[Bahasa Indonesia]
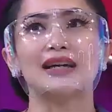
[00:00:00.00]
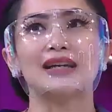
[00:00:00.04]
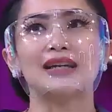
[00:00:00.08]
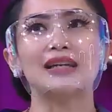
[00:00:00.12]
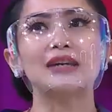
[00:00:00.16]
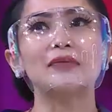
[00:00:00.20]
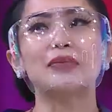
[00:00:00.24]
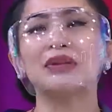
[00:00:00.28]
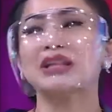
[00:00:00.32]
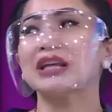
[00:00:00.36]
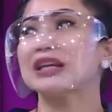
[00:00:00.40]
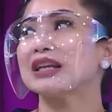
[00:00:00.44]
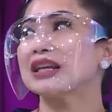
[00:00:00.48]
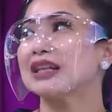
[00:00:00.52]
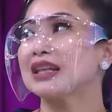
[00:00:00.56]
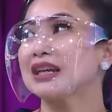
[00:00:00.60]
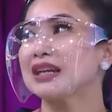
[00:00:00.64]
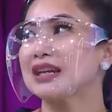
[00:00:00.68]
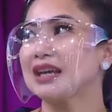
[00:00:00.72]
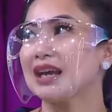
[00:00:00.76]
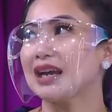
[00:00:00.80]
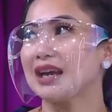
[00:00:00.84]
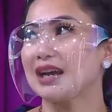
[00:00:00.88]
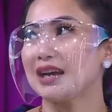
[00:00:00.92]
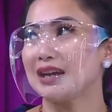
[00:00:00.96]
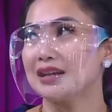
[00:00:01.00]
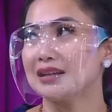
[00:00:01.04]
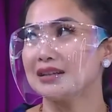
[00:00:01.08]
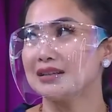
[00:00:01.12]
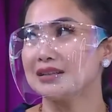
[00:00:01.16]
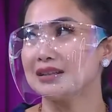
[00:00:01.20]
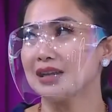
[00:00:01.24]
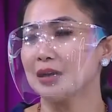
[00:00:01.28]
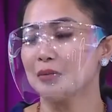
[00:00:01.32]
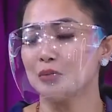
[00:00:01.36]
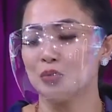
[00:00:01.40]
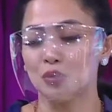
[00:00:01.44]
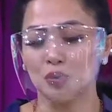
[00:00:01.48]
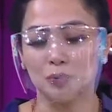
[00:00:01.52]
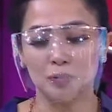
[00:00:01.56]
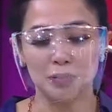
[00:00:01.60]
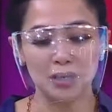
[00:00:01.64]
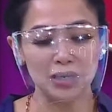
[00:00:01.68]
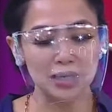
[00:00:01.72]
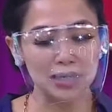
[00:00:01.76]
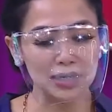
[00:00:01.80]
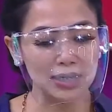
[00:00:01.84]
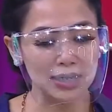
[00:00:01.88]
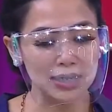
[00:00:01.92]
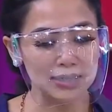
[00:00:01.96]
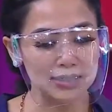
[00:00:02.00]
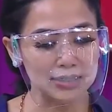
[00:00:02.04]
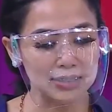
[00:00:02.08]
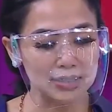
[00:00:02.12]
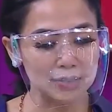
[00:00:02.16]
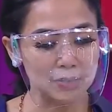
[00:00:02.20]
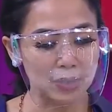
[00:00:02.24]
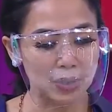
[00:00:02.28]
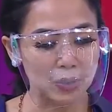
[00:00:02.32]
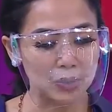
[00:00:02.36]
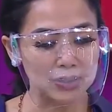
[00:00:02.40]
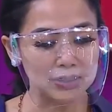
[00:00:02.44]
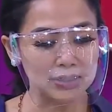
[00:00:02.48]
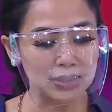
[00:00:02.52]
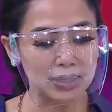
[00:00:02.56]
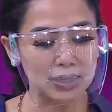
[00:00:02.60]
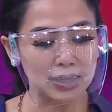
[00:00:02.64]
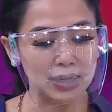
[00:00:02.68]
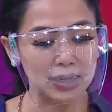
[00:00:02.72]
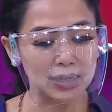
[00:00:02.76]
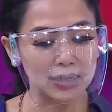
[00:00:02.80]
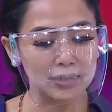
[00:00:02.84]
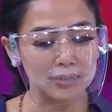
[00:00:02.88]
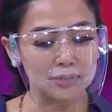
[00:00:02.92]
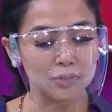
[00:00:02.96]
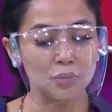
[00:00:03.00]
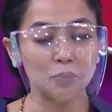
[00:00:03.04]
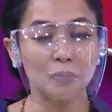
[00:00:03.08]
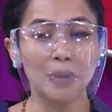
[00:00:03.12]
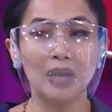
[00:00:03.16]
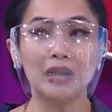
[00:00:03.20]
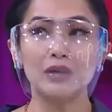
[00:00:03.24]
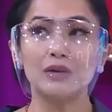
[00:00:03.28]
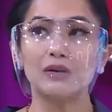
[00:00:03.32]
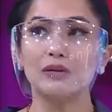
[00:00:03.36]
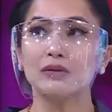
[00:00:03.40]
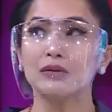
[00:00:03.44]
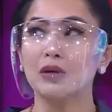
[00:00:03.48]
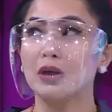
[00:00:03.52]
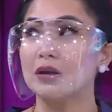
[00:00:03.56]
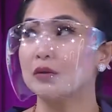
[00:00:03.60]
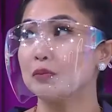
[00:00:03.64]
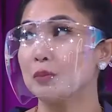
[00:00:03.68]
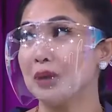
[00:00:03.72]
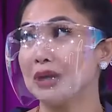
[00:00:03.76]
ini pertanyaan tadi ya nyambung. Benar nggak sih bahwa sekarang tuh Pak,